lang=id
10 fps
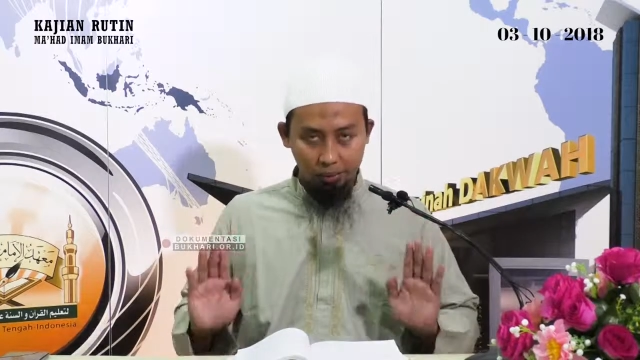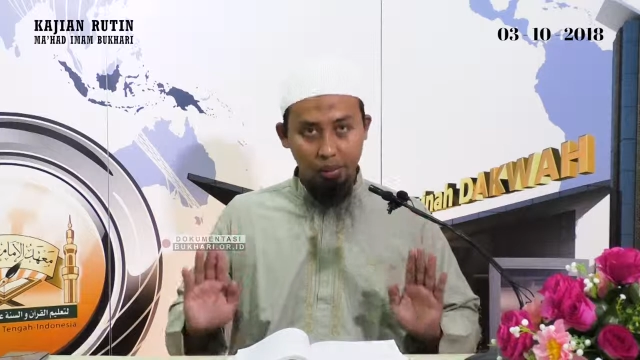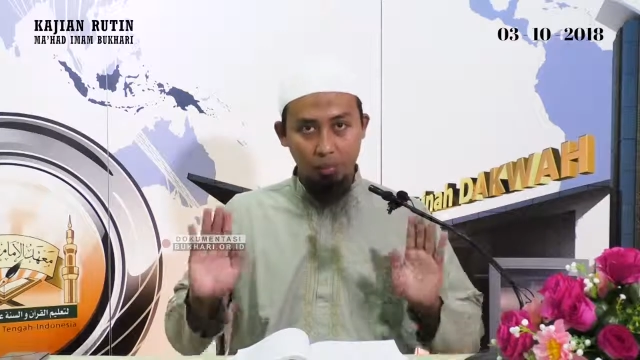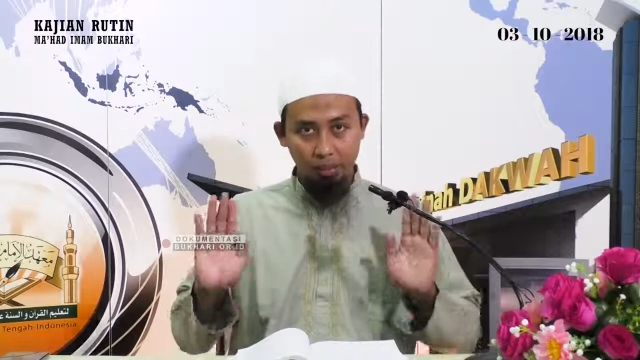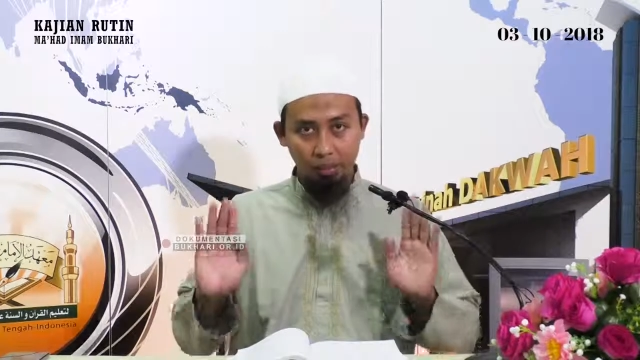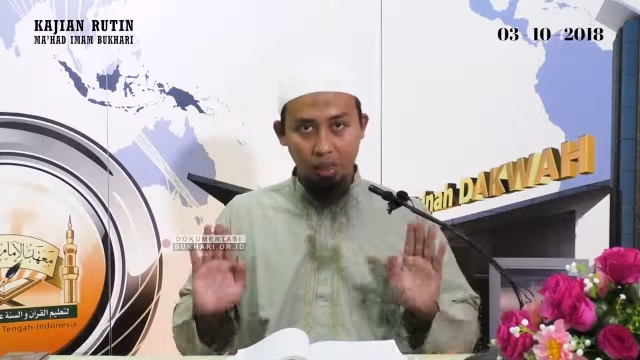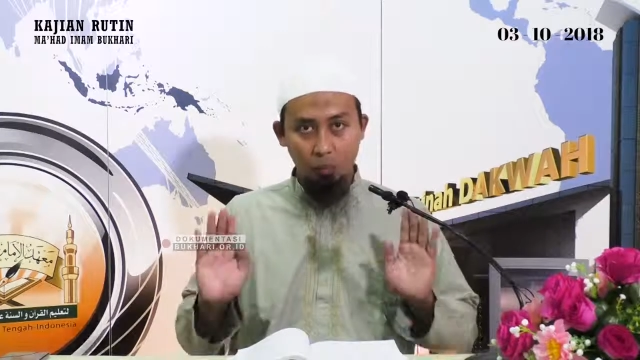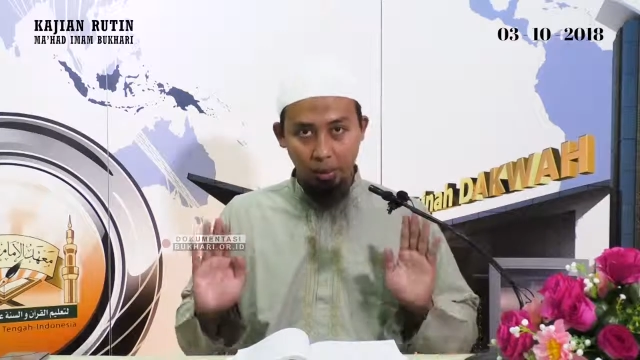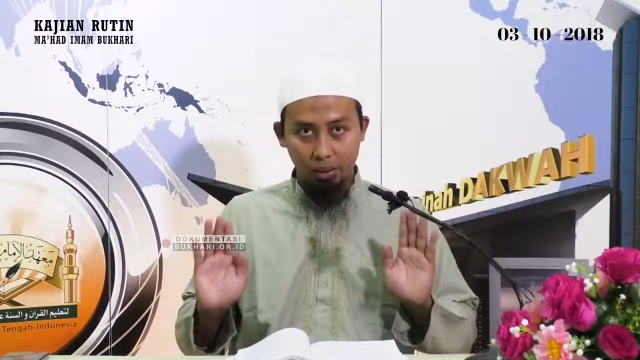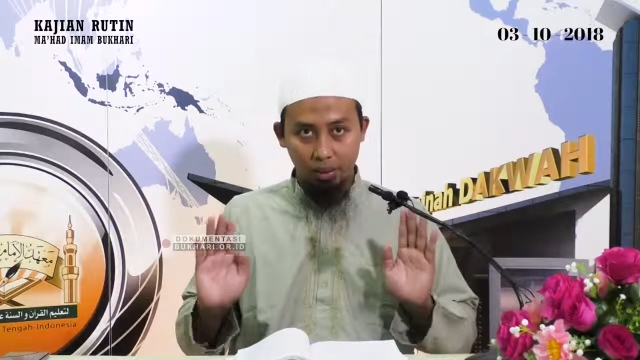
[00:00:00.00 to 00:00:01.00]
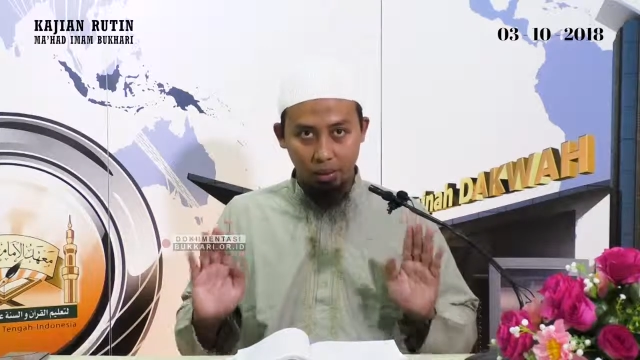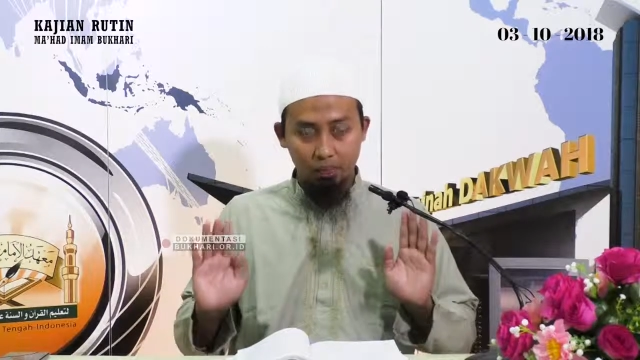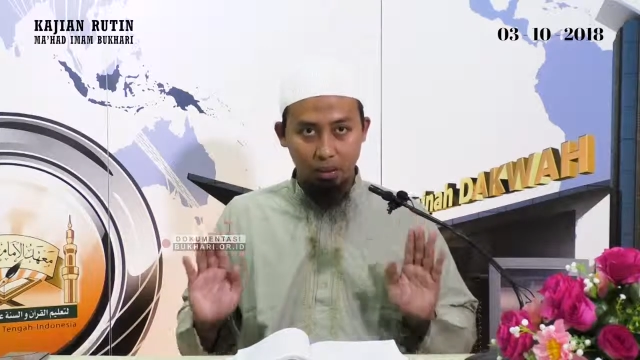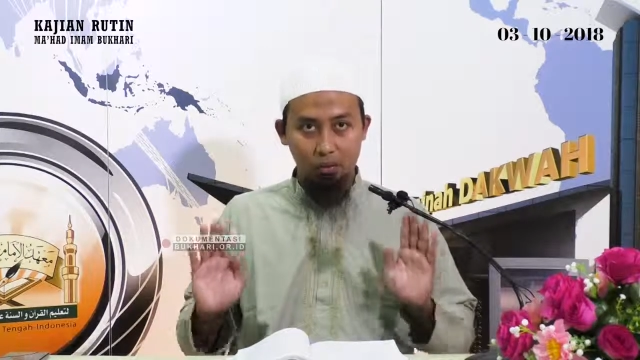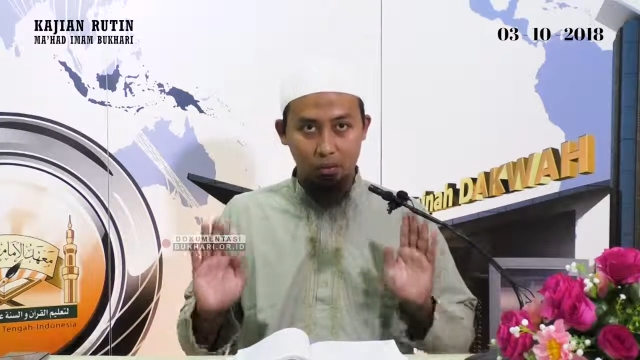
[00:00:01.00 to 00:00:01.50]
ketika bertakbir tadi
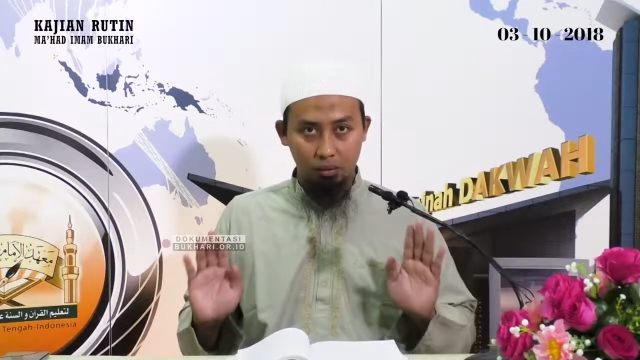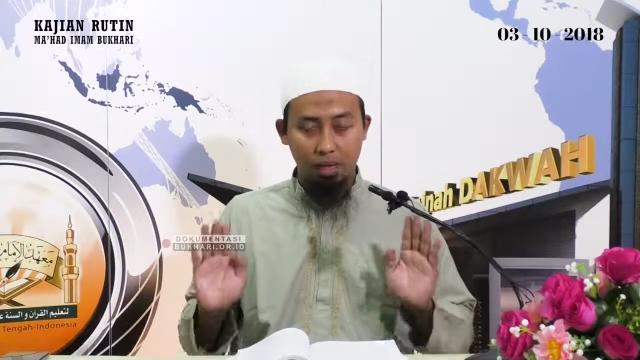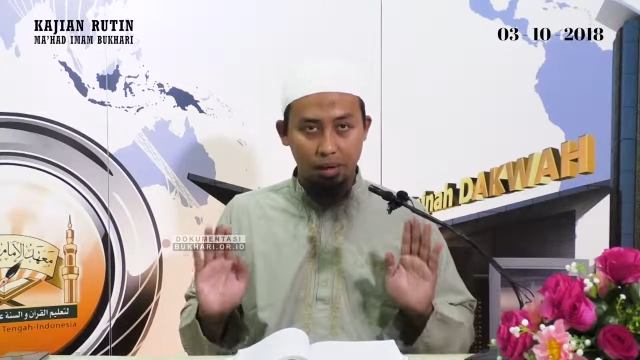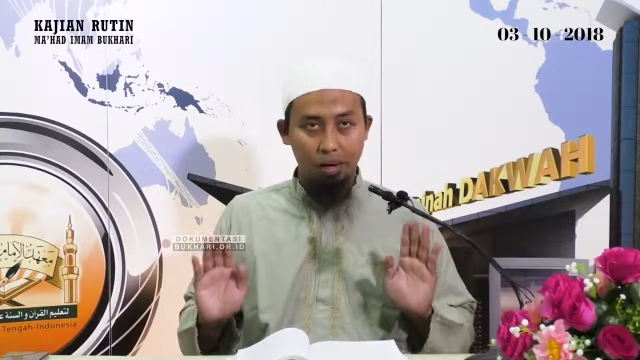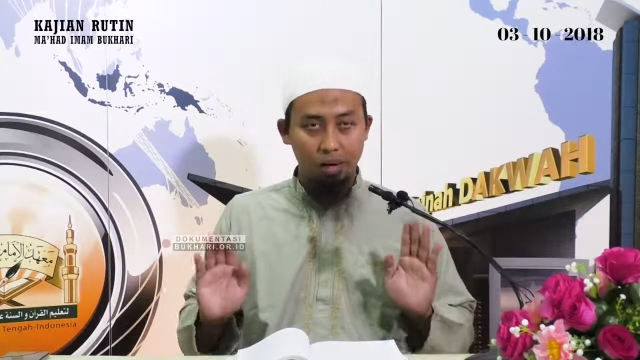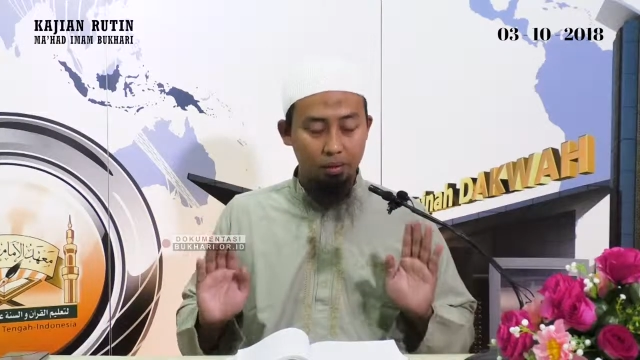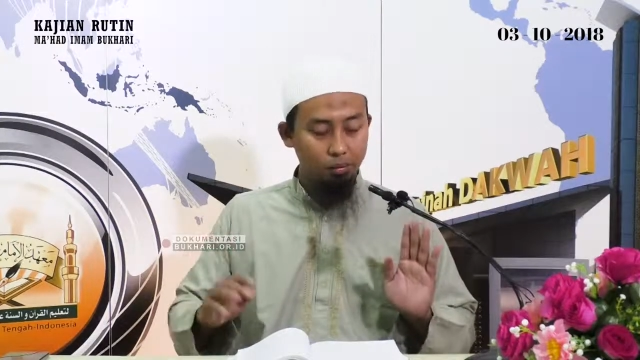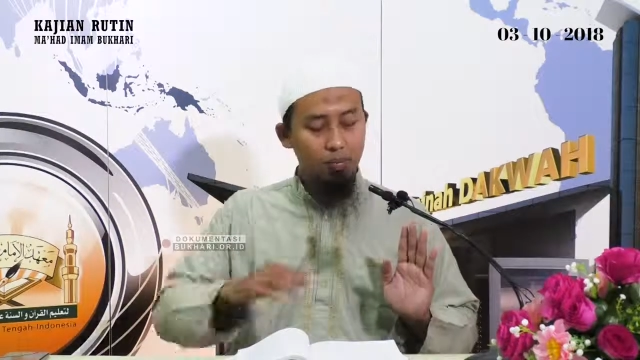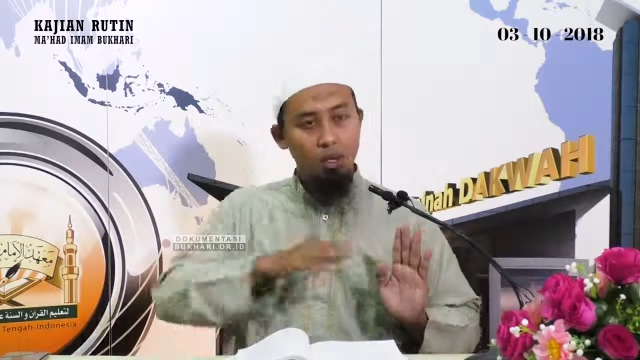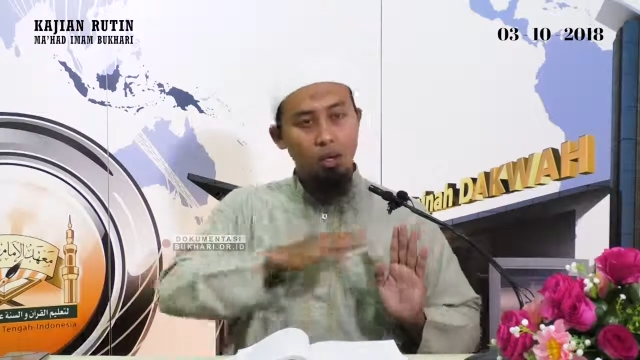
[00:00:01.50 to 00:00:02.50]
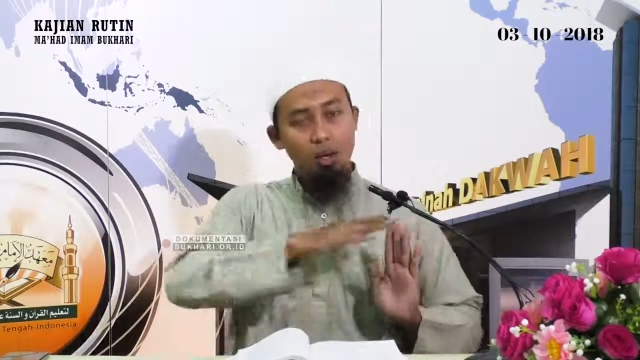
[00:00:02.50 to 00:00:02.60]
empat keadaan itu